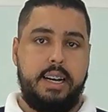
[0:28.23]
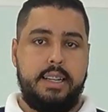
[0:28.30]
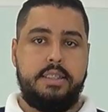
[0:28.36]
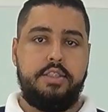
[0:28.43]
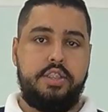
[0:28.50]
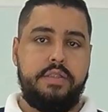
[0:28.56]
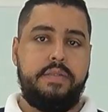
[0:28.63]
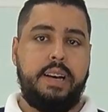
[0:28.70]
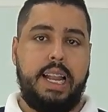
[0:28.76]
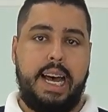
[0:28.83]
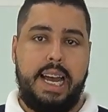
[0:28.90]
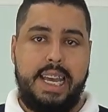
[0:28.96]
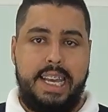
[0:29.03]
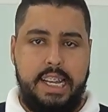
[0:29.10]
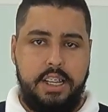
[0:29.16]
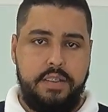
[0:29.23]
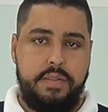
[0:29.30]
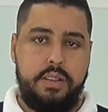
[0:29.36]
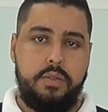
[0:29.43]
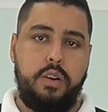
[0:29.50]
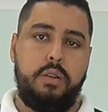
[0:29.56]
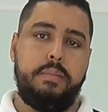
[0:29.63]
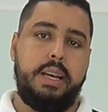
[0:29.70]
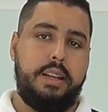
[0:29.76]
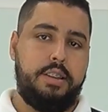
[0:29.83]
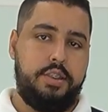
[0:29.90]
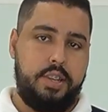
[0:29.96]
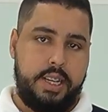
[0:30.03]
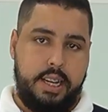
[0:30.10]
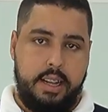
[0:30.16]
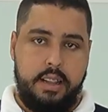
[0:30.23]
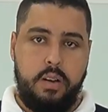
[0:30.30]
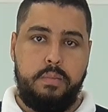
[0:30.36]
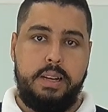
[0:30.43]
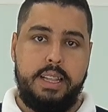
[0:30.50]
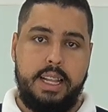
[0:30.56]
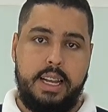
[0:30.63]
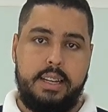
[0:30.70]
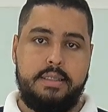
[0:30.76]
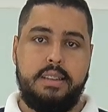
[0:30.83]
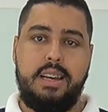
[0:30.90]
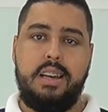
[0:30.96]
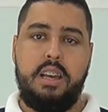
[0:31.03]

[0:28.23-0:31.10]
Antes de falar individualmente de cada uma delas,